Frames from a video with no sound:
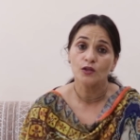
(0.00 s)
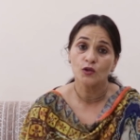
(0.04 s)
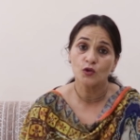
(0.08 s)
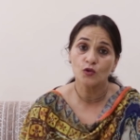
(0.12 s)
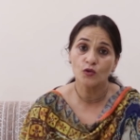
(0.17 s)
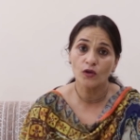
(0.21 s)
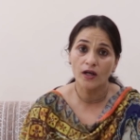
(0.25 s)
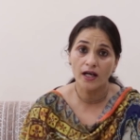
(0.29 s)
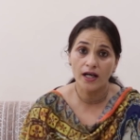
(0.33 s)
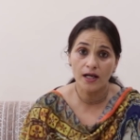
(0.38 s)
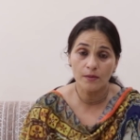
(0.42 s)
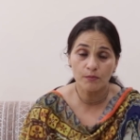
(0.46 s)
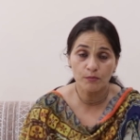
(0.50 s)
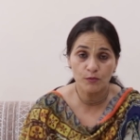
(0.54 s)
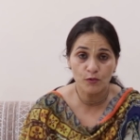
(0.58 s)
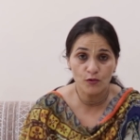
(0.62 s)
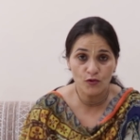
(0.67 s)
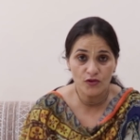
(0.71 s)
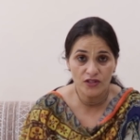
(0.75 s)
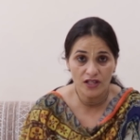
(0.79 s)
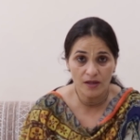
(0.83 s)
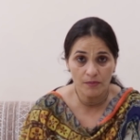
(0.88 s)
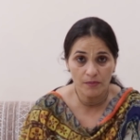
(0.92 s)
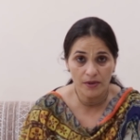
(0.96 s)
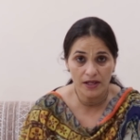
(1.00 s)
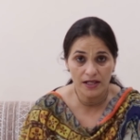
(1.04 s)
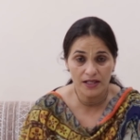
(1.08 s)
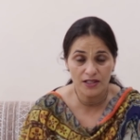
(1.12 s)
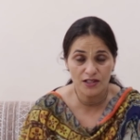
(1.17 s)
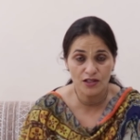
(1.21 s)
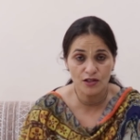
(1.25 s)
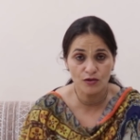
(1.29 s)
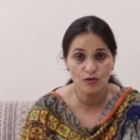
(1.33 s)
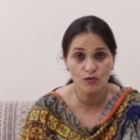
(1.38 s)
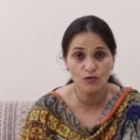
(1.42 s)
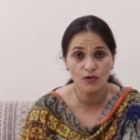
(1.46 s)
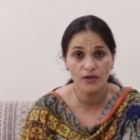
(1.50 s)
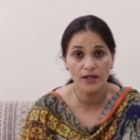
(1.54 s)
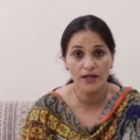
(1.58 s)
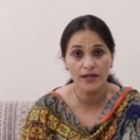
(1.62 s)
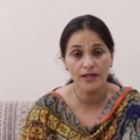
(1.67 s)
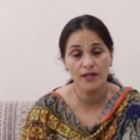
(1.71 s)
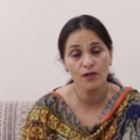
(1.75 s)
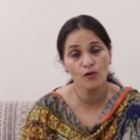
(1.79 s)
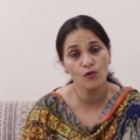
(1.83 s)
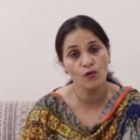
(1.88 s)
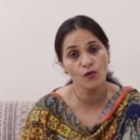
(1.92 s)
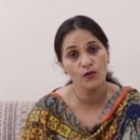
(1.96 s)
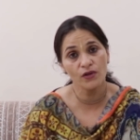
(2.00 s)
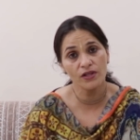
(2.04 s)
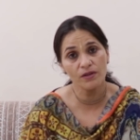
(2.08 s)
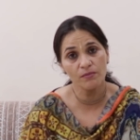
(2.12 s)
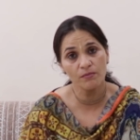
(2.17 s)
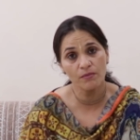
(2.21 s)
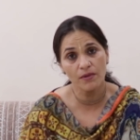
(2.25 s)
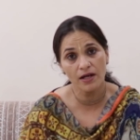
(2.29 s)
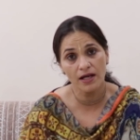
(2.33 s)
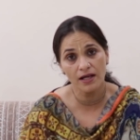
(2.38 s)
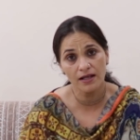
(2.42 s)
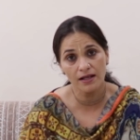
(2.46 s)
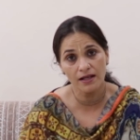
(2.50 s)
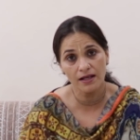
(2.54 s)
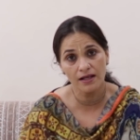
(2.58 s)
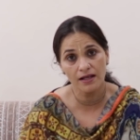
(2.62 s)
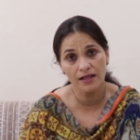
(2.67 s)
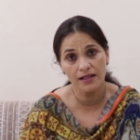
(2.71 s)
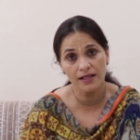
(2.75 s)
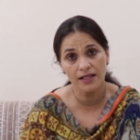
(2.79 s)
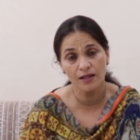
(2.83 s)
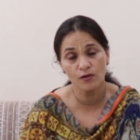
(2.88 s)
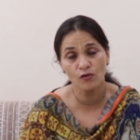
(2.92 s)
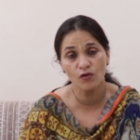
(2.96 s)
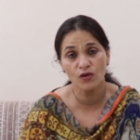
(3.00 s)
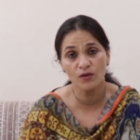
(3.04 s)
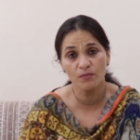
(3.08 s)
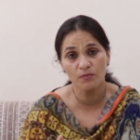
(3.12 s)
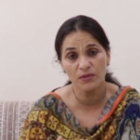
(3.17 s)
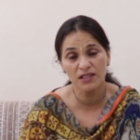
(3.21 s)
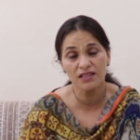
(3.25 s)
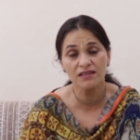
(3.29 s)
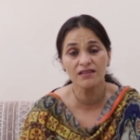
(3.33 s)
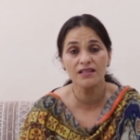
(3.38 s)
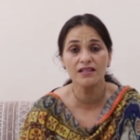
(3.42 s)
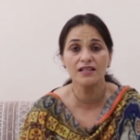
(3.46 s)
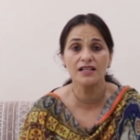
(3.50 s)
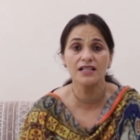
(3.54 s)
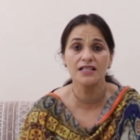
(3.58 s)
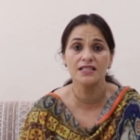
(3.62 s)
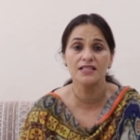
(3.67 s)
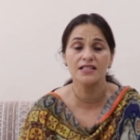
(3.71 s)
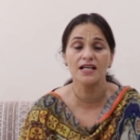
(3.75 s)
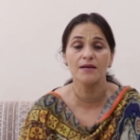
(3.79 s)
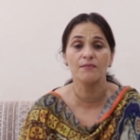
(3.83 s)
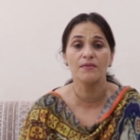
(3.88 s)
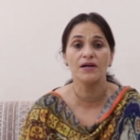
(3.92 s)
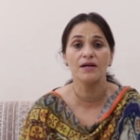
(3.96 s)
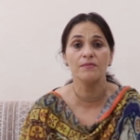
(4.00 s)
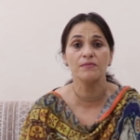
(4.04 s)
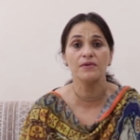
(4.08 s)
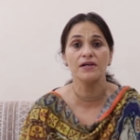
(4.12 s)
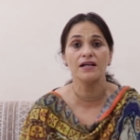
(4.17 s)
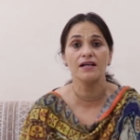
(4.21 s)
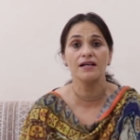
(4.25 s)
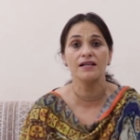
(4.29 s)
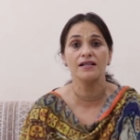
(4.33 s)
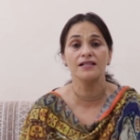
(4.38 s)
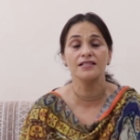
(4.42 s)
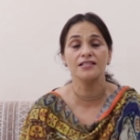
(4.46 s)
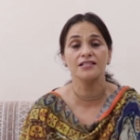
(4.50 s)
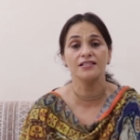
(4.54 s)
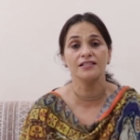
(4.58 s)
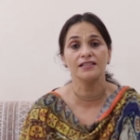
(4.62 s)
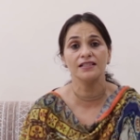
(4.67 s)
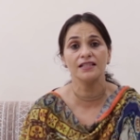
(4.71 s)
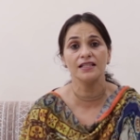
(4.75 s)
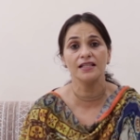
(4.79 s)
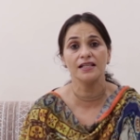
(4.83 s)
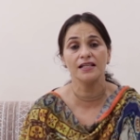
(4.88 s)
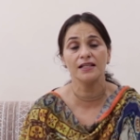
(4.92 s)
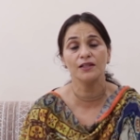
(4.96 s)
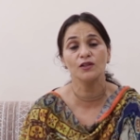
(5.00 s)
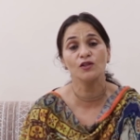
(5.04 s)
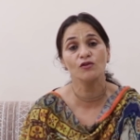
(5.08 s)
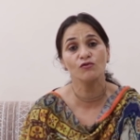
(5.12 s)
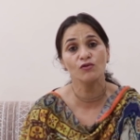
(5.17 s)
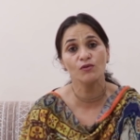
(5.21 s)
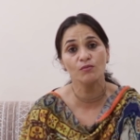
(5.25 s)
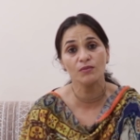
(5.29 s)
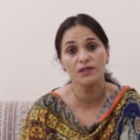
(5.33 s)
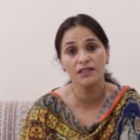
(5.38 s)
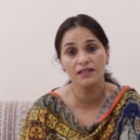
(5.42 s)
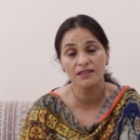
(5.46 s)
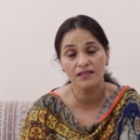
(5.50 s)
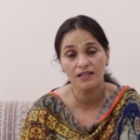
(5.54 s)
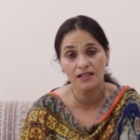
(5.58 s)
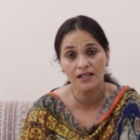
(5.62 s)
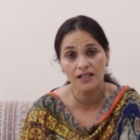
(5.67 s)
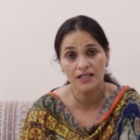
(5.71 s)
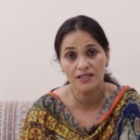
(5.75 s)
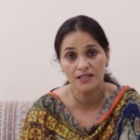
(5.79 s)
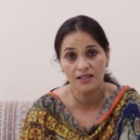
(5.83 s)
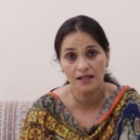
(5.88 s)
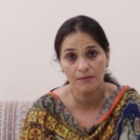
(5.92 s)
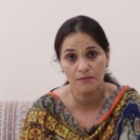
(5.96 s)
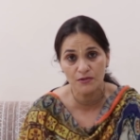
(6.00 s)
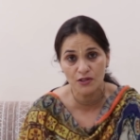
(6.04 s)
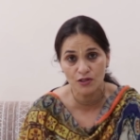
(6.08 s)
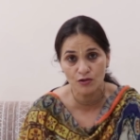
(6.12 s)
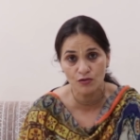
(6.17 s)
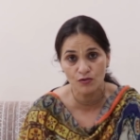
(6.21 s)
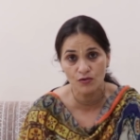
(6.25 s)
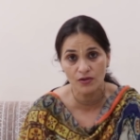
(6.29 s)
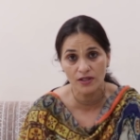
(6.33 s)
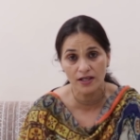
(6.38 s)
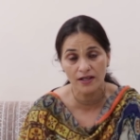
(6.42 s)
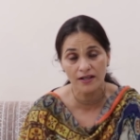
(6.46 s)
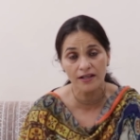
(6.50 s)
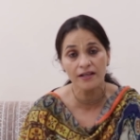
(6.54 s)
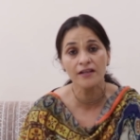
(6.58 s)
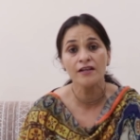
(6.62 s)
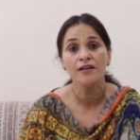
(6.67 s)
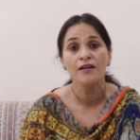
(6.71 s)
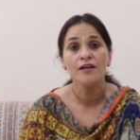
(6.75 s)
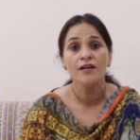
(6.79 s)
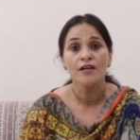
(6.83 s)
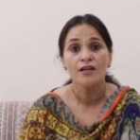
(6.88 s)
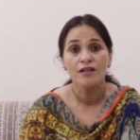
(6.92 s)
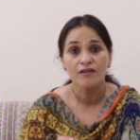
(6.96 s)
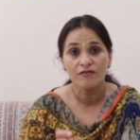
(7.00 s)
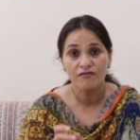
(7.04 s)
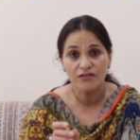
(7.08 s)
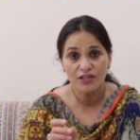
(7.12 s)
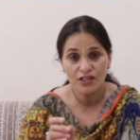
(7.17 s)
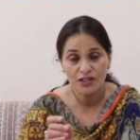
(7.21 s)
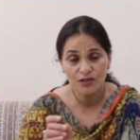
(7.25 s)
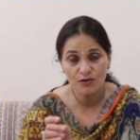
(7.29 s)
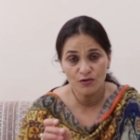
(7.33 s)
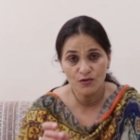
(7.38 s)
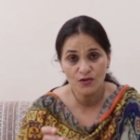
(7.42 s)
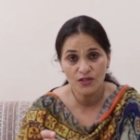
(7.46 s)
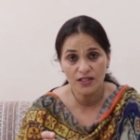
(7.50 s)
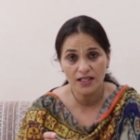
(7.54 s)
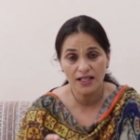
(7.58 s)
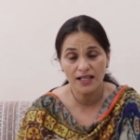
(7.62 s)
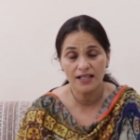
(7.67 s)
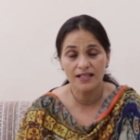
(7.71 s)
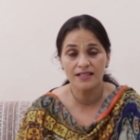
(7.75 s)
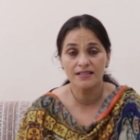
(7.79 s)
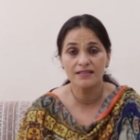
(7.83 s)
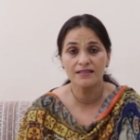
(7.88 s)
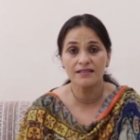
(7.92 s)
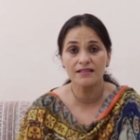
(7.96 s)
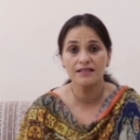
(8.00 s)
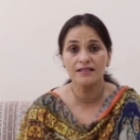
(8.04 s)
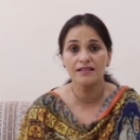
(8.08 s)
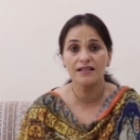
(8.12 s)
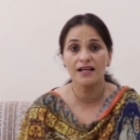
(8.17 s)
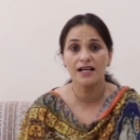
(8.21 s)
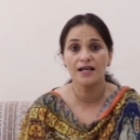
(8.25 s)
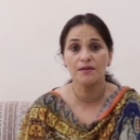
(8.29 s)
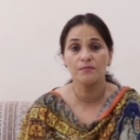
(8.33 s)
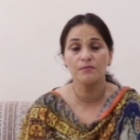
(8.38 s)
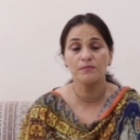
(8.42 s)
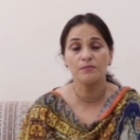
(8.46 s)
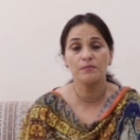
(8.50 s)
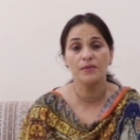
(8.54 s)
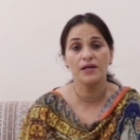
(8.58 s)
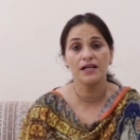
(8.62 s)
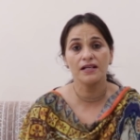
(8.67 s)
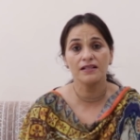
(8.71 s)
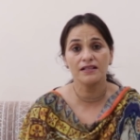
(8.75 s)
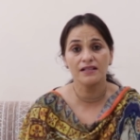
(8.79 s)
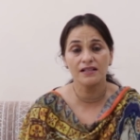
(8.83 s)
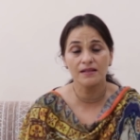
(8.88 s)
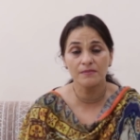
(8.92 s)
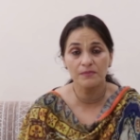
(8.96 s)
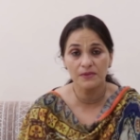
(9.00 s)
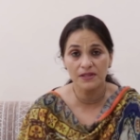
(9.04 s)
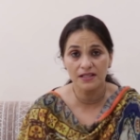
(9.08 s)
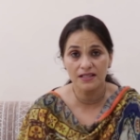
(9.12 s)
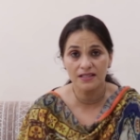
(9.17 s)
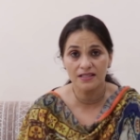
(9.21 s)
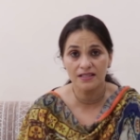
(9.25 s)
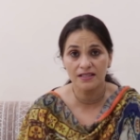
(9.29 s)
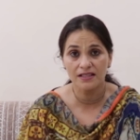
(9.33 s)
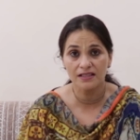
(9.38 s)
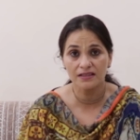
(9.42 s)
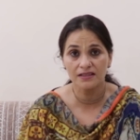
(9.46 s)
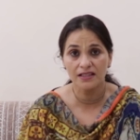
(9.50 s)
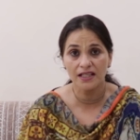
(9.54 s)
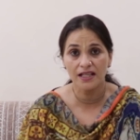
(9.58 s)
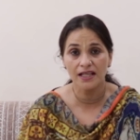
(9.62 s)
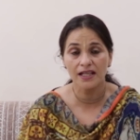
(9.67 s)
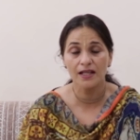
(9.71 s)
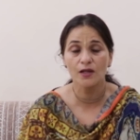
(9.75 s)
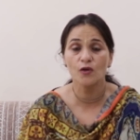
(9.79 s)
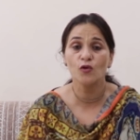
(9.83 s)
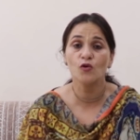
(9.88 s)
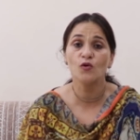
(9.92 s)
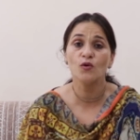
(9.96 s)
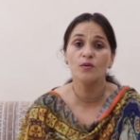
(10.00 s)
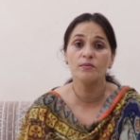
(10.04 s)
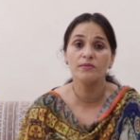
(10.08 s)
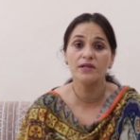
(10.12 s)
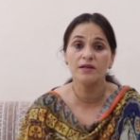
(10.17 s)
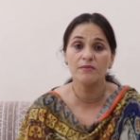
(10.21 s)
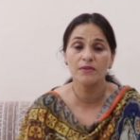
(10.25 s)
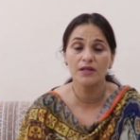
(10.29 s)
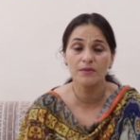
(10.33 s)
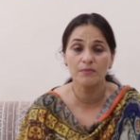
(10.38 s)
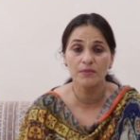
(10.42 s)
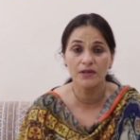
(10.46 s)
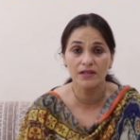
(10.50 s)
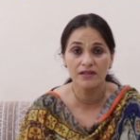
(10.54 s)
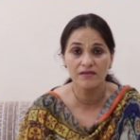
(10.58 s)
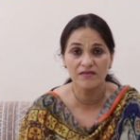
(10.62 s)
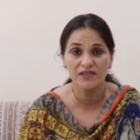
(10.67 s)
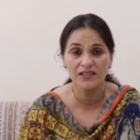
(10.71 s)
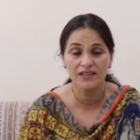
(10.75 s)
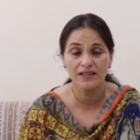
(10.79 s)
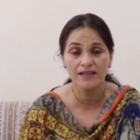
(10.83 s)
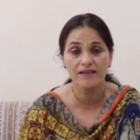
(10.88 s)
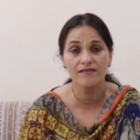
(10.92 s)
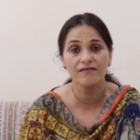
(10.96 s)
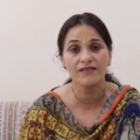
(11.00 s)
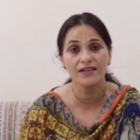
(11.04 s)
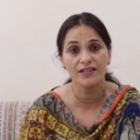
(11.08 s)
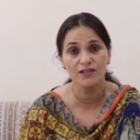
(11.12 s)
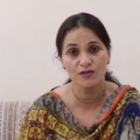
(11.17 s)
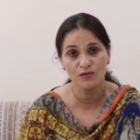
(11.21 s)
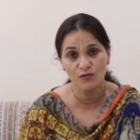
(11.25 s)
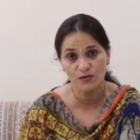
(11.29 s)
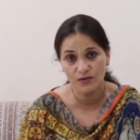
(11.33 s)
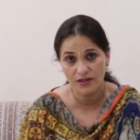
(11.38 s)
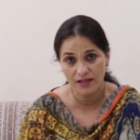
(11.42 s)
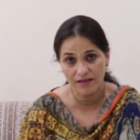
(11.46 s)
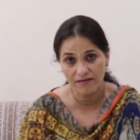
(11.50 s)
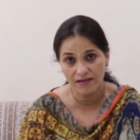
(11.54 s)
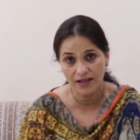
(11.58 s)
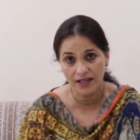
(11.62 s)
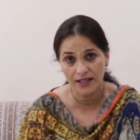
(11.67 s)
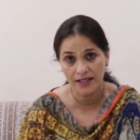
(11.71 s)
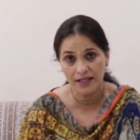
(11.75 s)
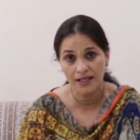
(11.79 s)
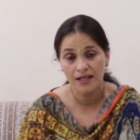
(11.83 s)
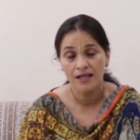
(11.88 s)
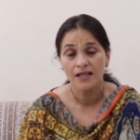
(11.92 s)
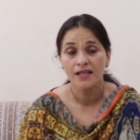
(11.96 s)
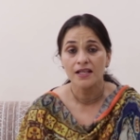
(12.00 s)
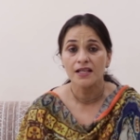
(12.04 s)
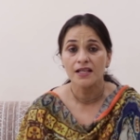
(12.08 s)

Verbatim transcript: तो आप पूजा पाठ जरूर करें कोई माला या कोई मंत्र का जाप आप करना चाहते हैं तो वो मंत्र का जाप जरूर करें विष्णु सहस्त्र नाम पाठ आप कर सकते हैं ओम नमः भगवते वासुदेवाय